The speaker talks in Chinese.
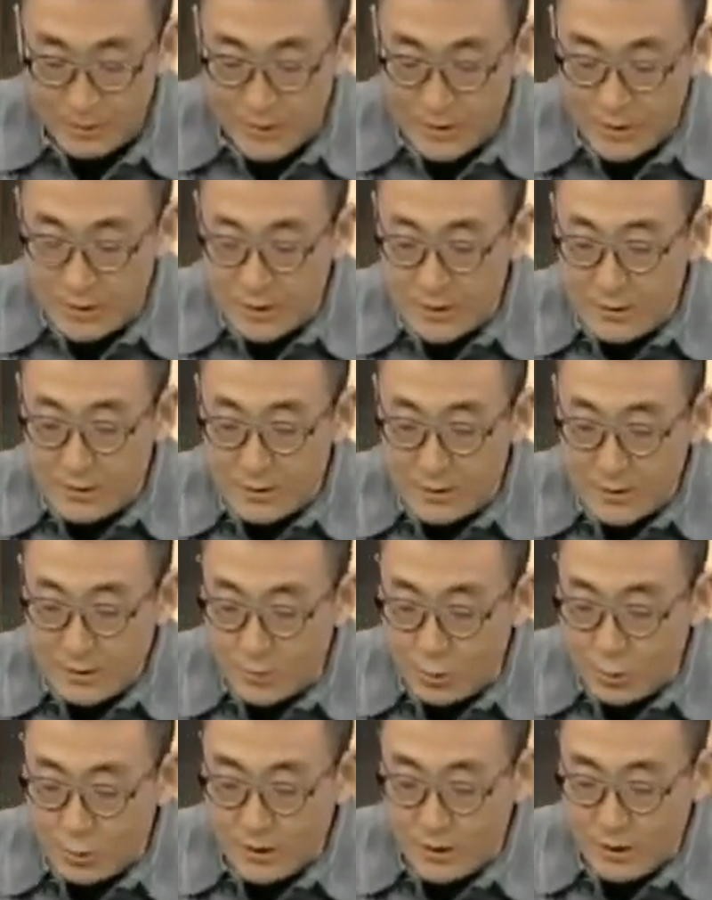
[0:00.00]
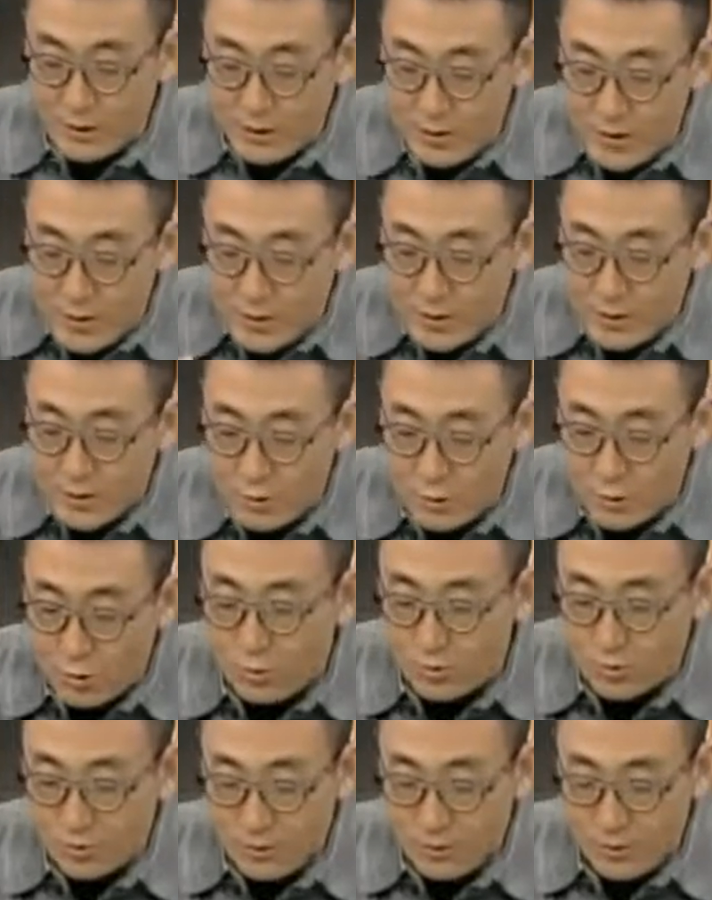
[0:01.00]
北京一对饮
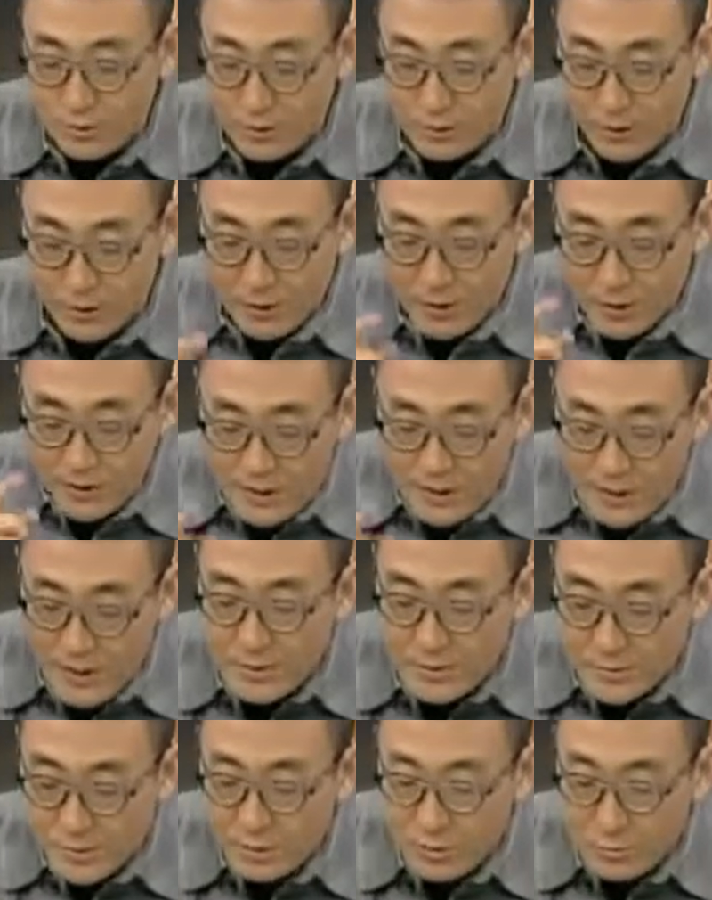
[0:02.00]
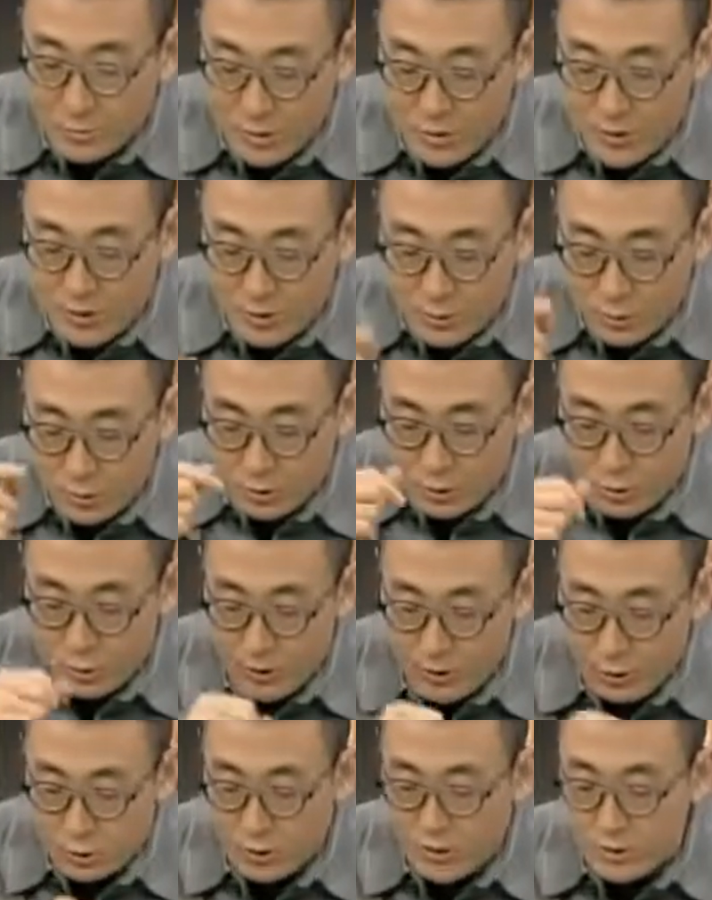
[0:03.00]
用呃不是研究饮用
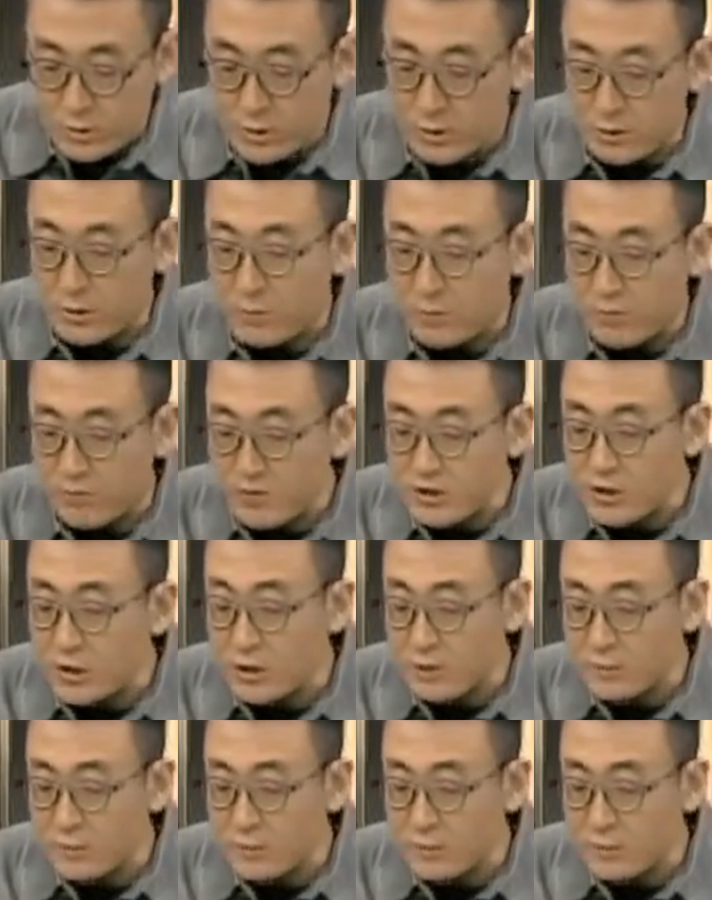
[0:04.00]
水水质的夫